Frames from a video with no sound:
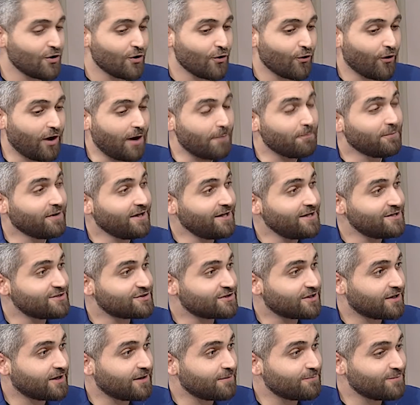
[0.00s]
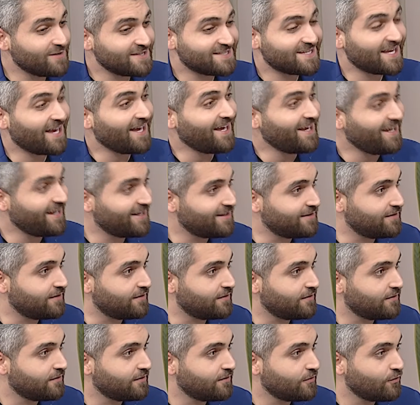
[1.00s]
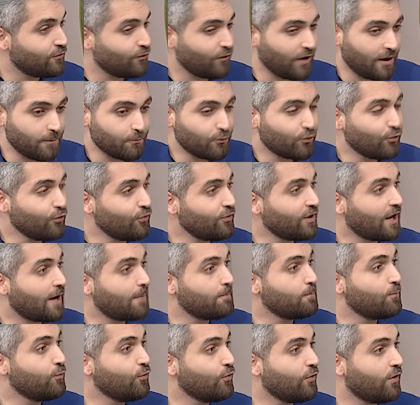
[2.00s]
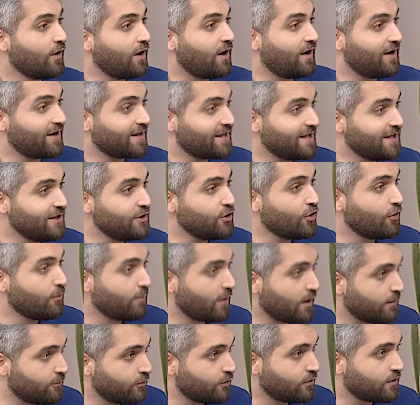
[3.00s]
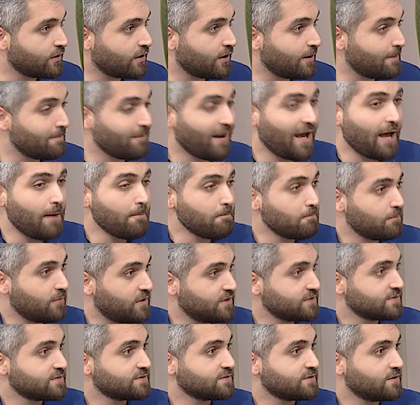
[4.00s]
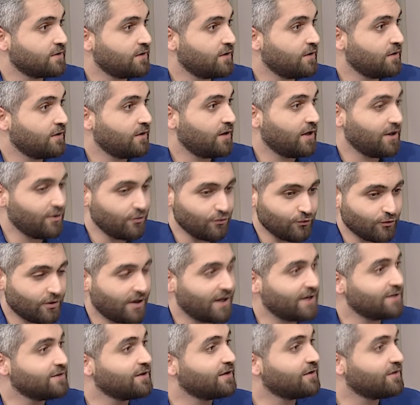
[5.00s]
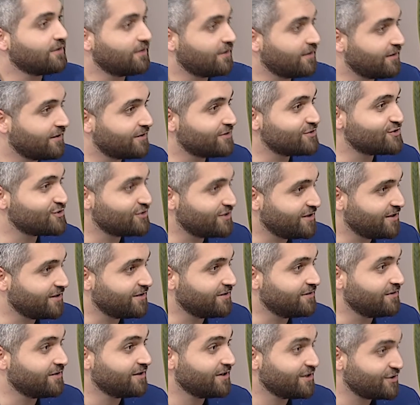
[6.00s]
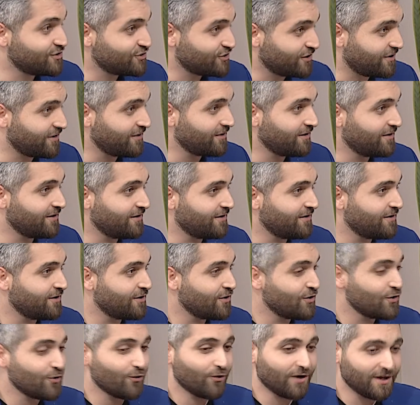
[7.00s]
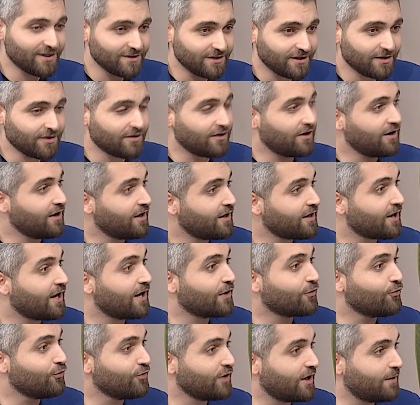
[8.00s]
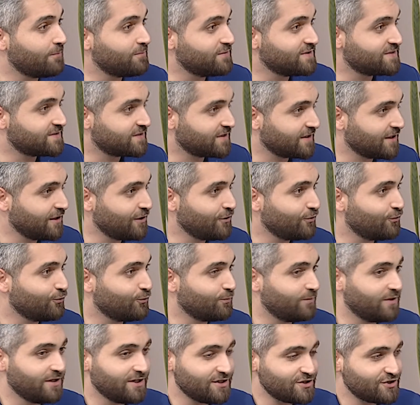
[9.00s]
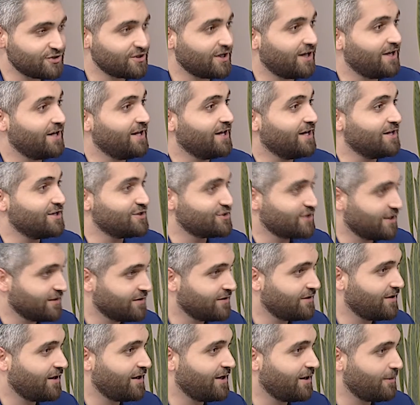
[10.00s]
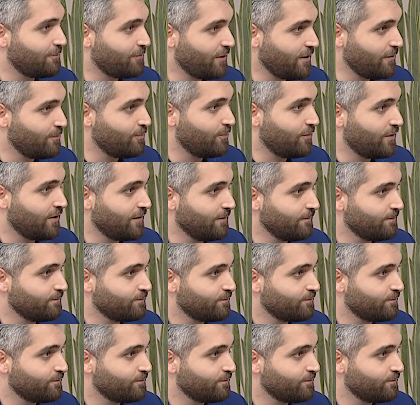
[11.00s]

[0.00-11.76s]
وعم عيشها بسعاده وعم كون عم بوعى كل يوم على بكره محمس انه هيدا النهار جديد اجا وهيدا النهار حكون عم بستغله بالاشياء اللي عن جد انا بحبها